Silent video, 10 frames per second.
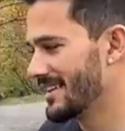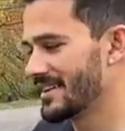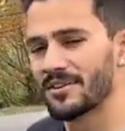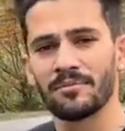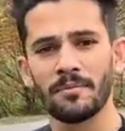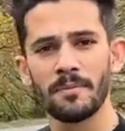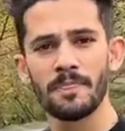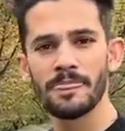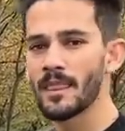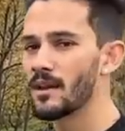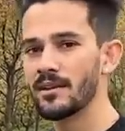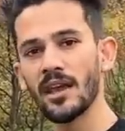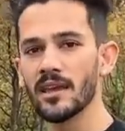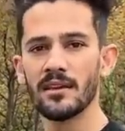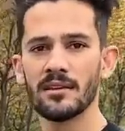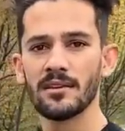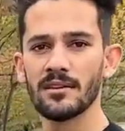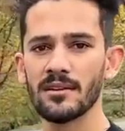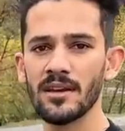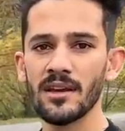जिप्सी में एसी भी नहीं है भाई
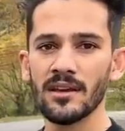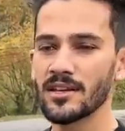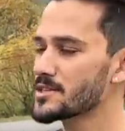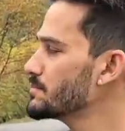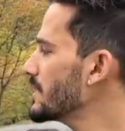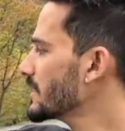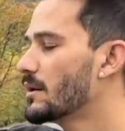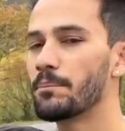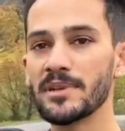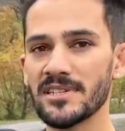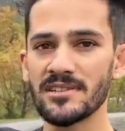इसमें कंपनी से